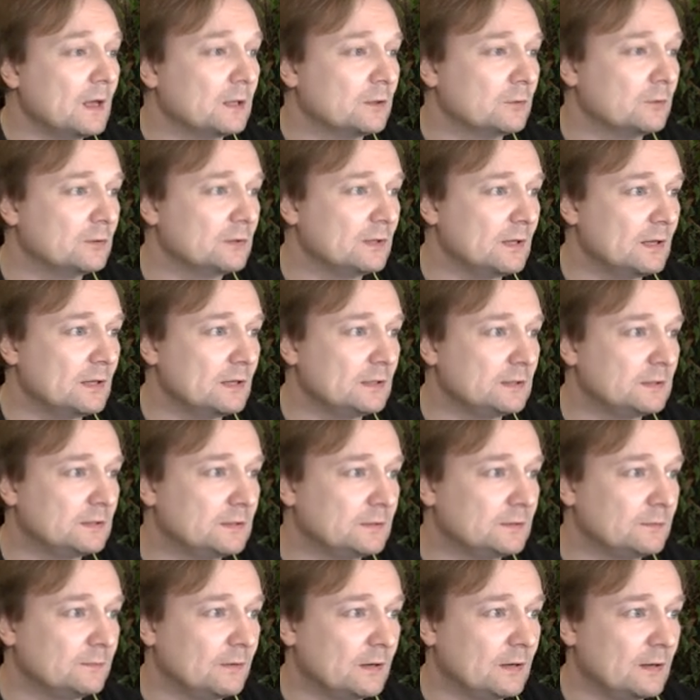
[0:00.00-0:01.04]
Но нас
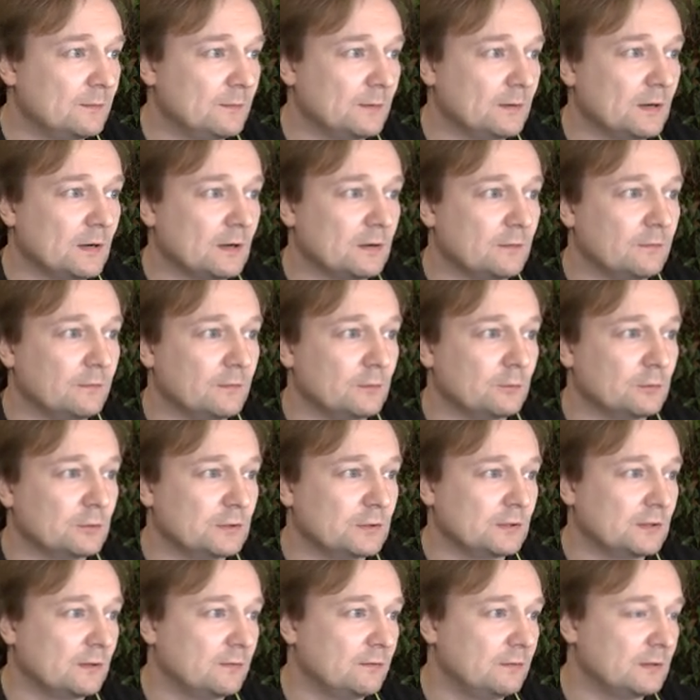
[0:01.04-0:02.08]
с вами, как вы
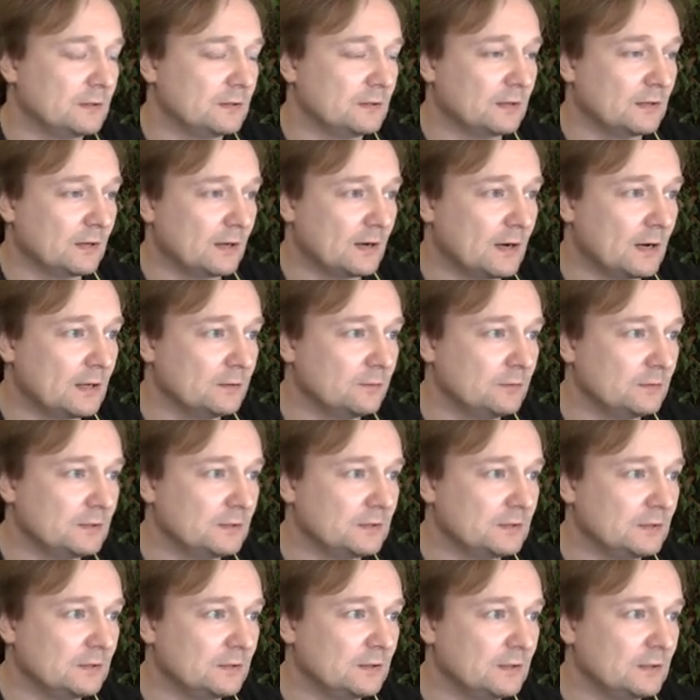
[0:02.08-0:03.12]
уже, наверное,
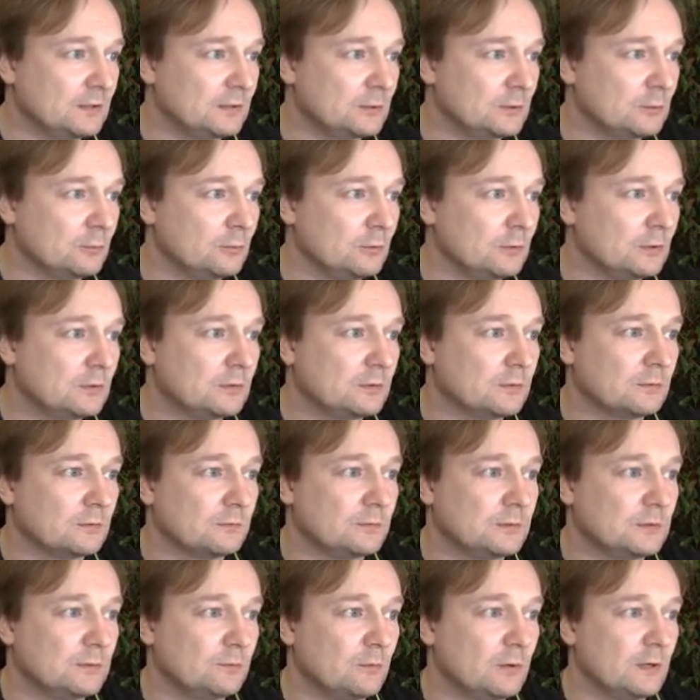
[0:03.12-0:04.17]
догадываетесь, интересует
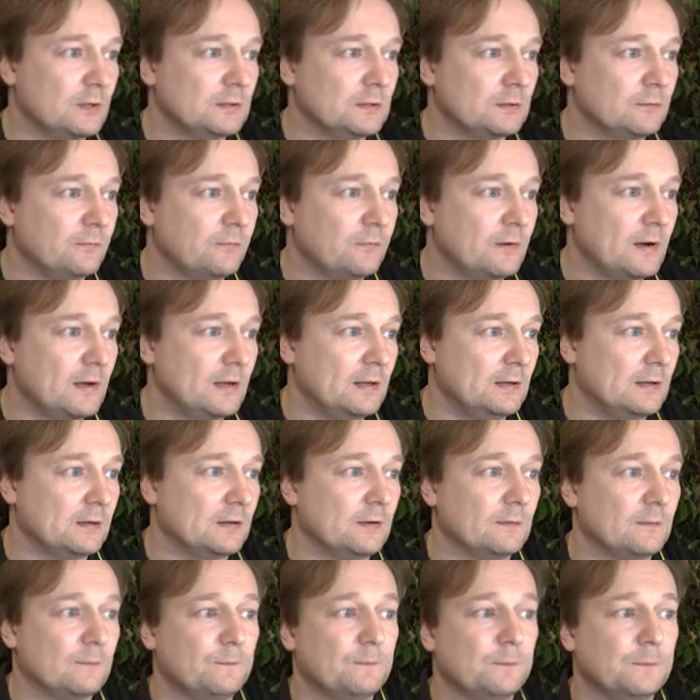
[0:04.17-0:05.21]
всего один
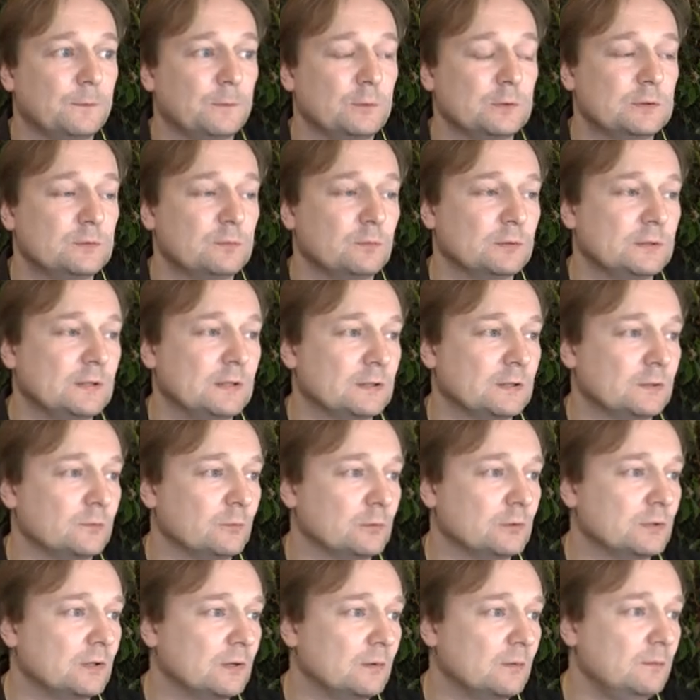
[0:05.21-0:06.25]
файлик, то есть вот этот
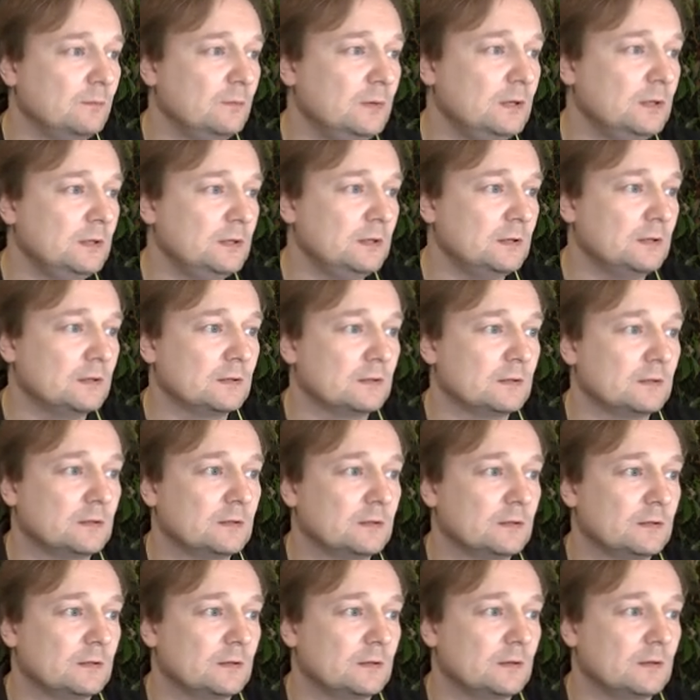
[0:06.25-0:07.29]
вот мини
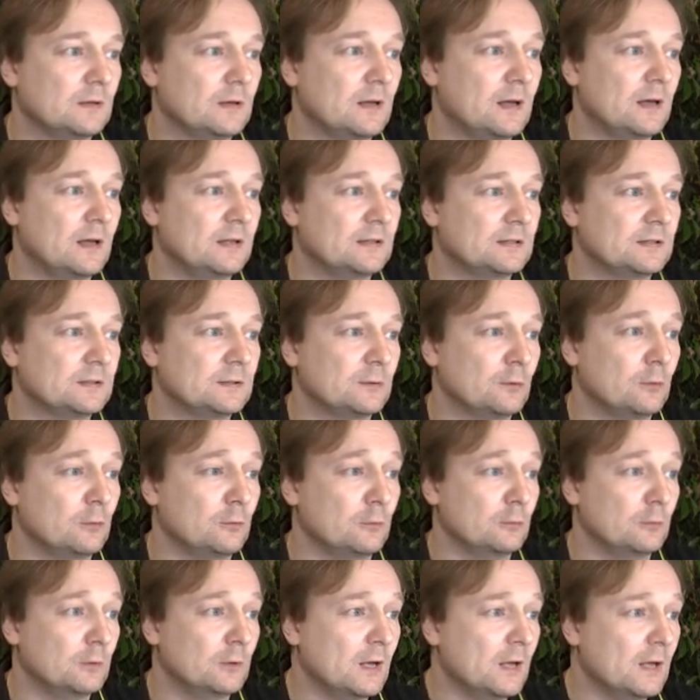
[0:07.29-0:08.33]

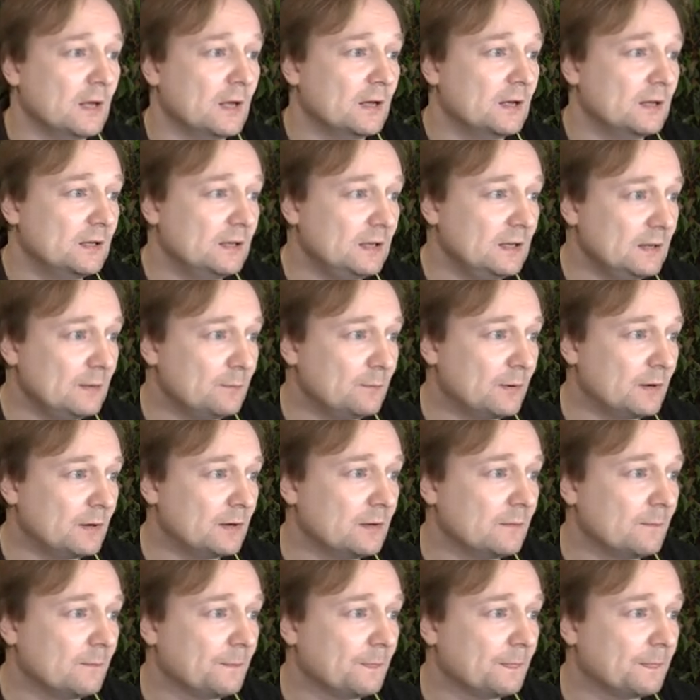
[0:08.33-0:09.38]
ISO, а
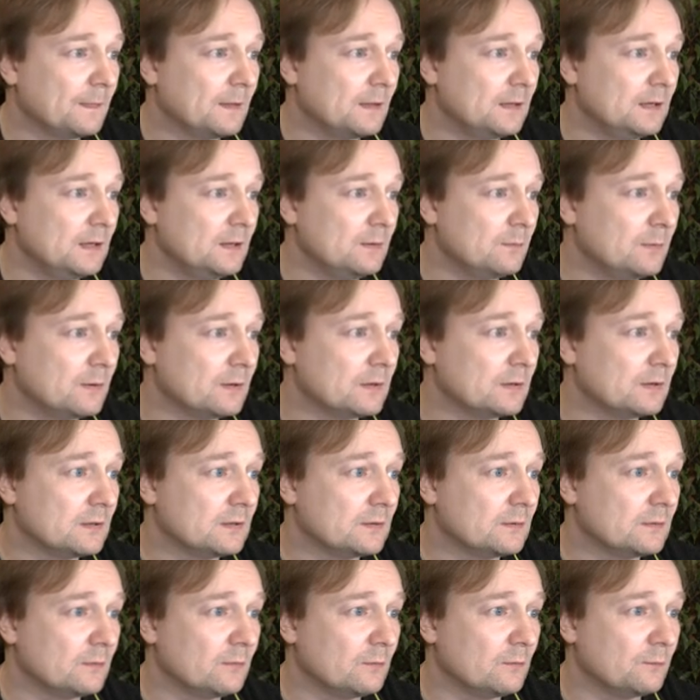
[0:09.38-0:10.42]
либо, либо,
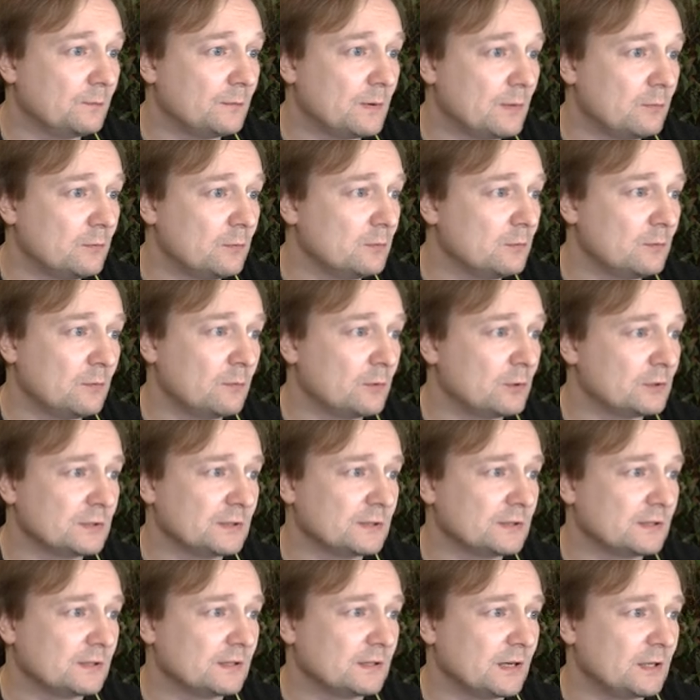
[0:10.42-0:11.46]
по-моему, можно
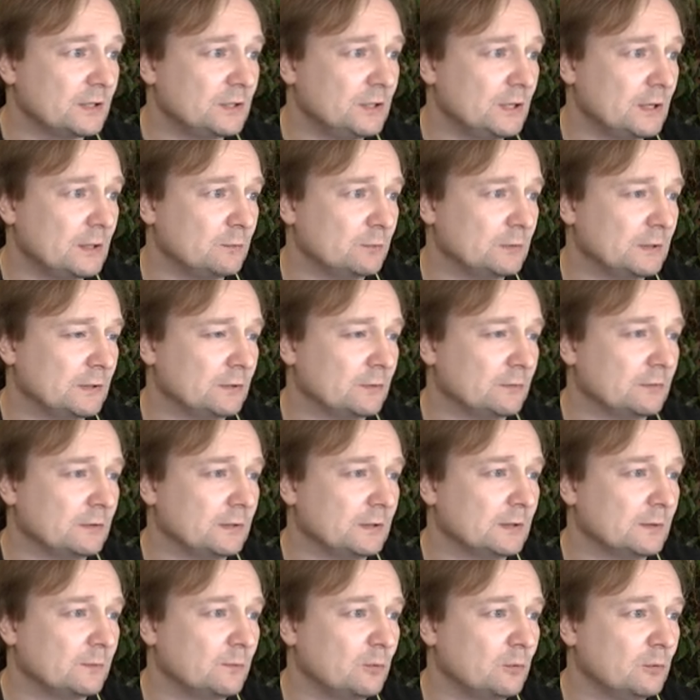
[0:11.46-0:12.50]
скачать вот этот
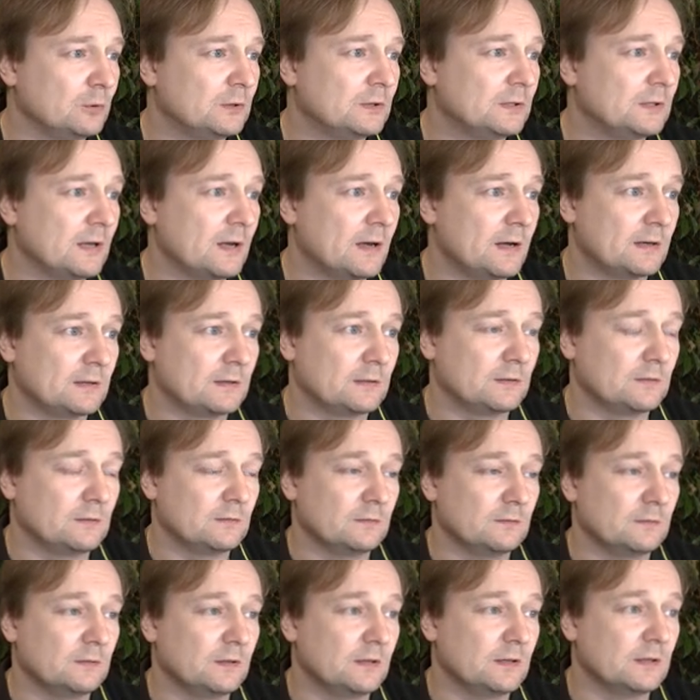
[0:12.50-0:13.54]
netboot tar
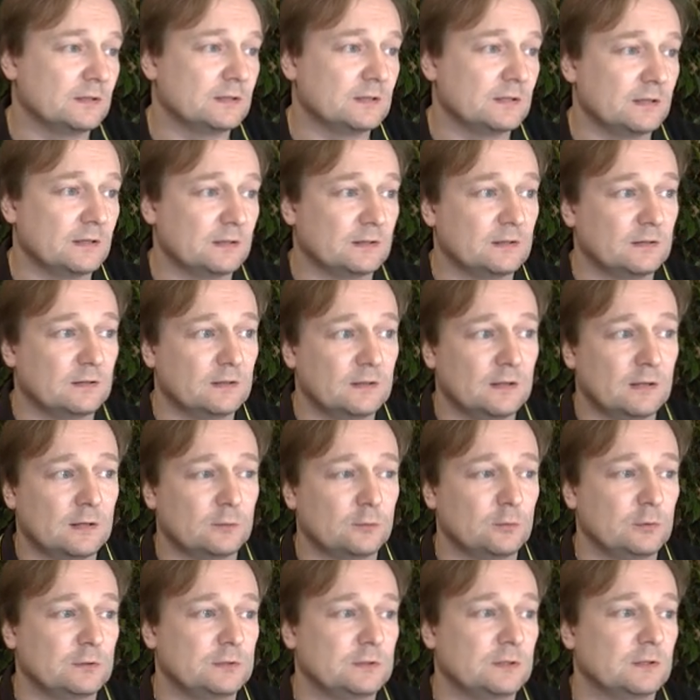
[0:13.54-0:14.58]
GZ, да,
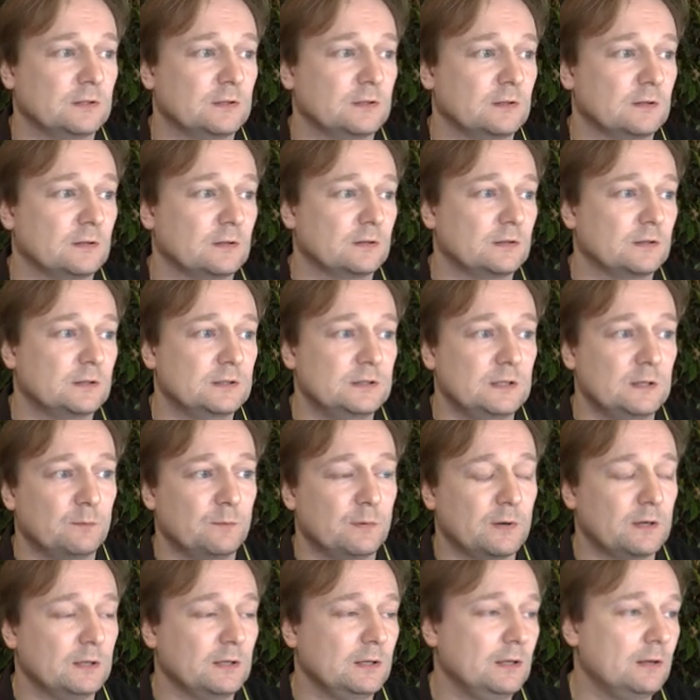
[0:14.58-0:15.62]
то есть это
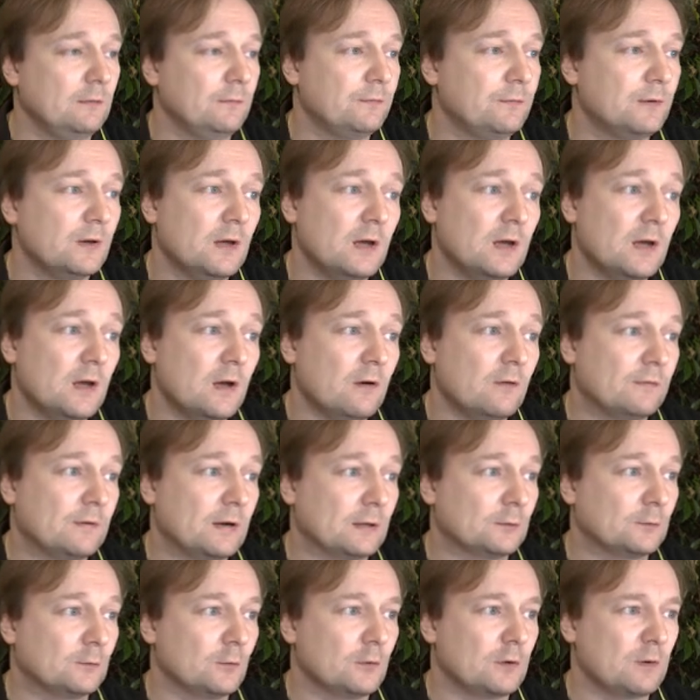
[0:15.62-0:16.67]
gzip архив, в
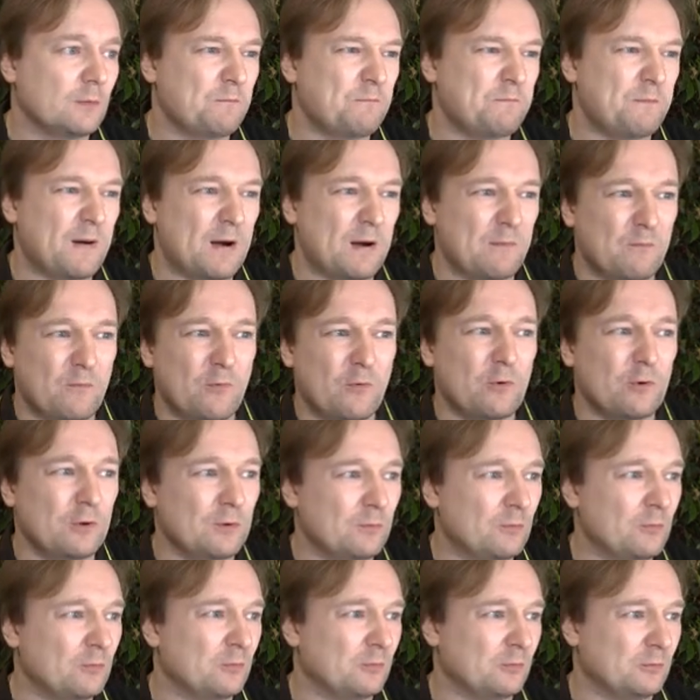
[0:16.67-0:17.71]
котором,
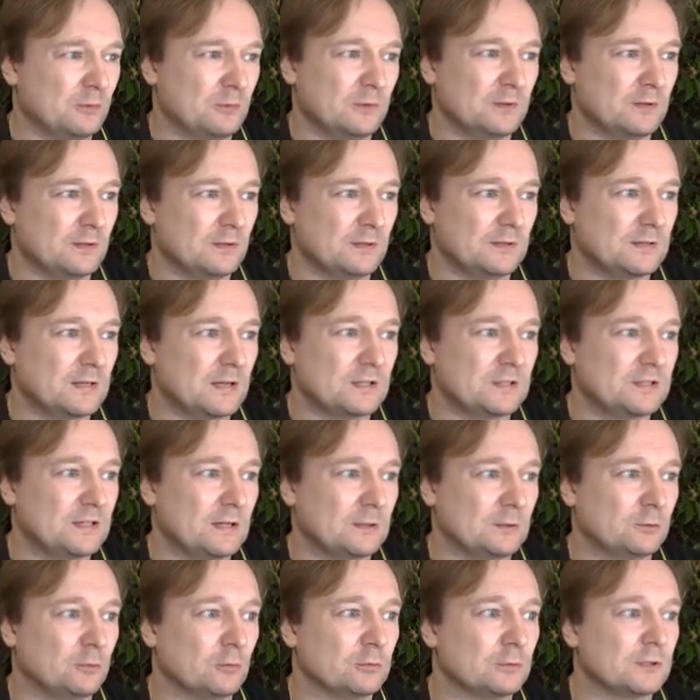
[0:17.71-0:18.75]
по-моему,
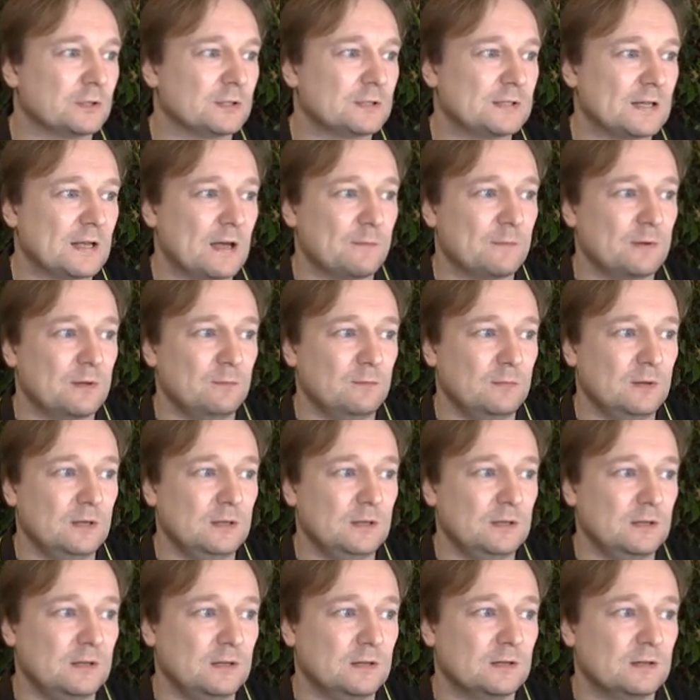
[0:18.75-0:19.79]
зажат тот же самый
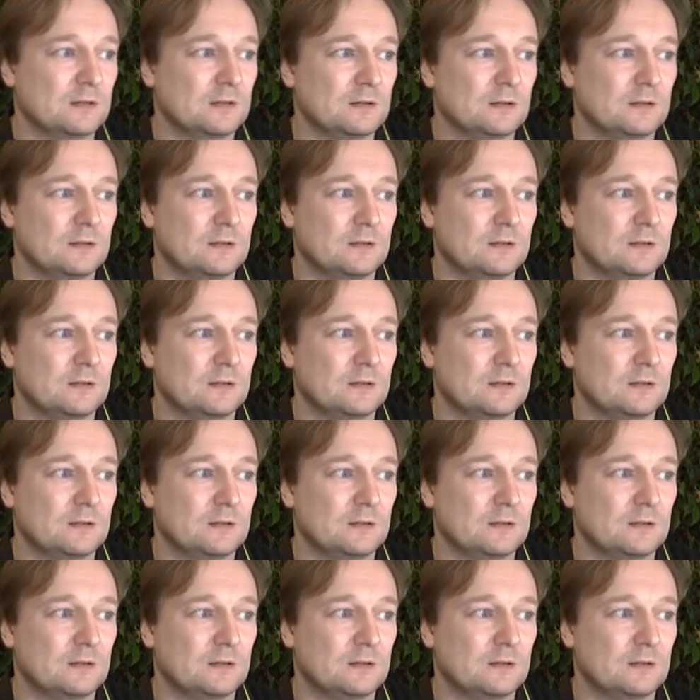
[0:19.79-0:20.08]
мини